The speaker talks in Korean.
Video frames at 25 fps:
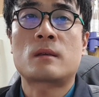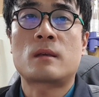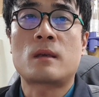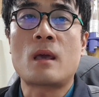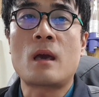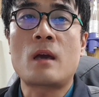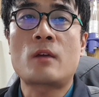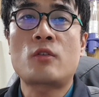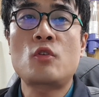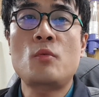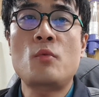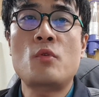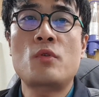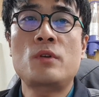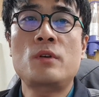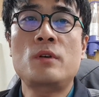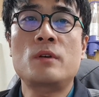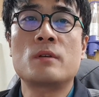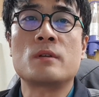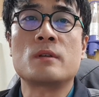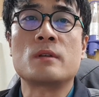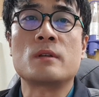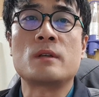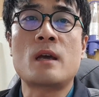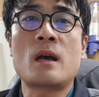계약
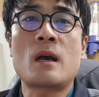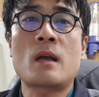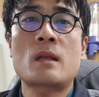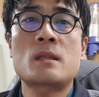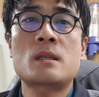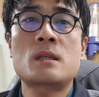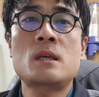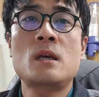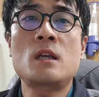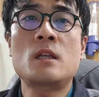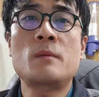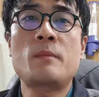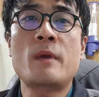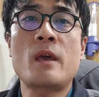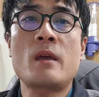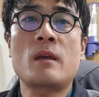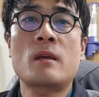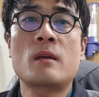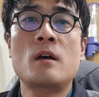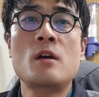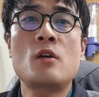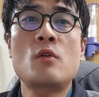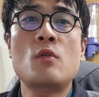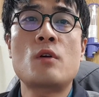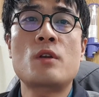규모는 약
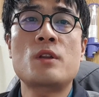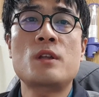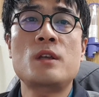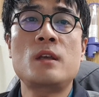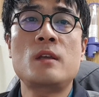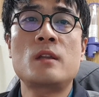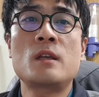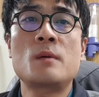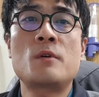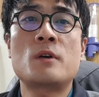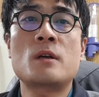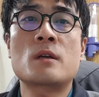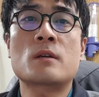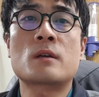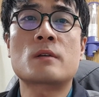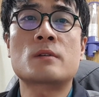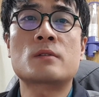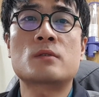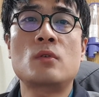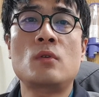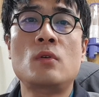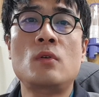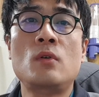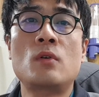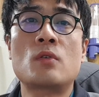1,200억 원이 넘어갈
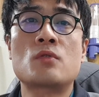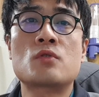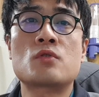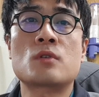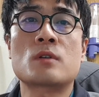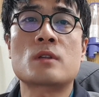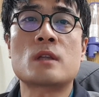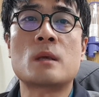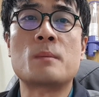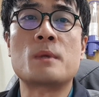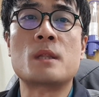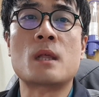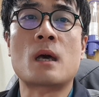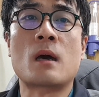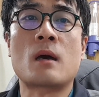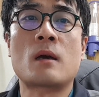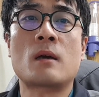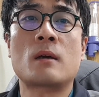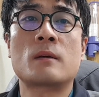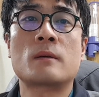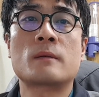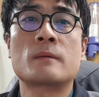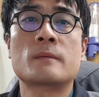것으로 추정됩니다.